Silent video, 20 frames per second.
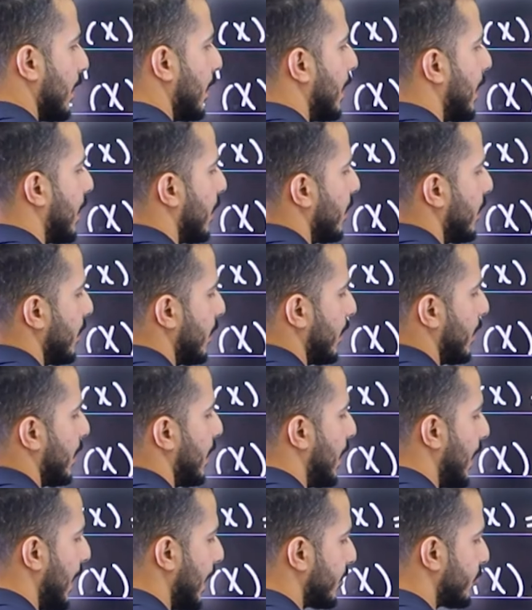لا
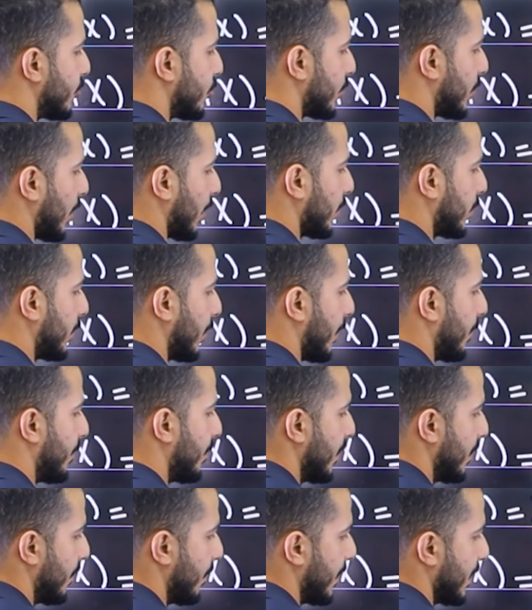الاتش تقترب
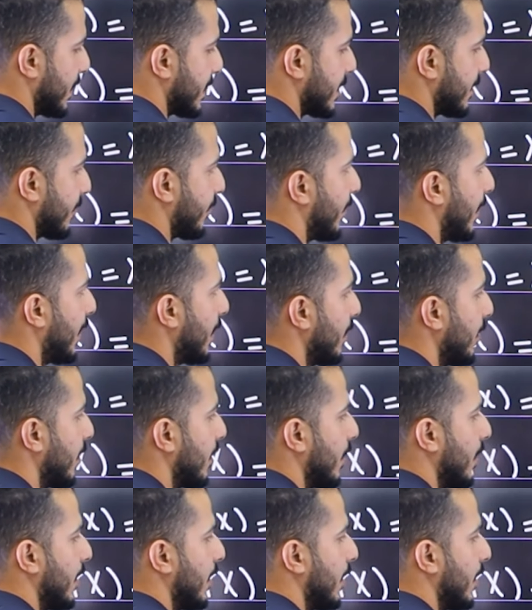من الصفر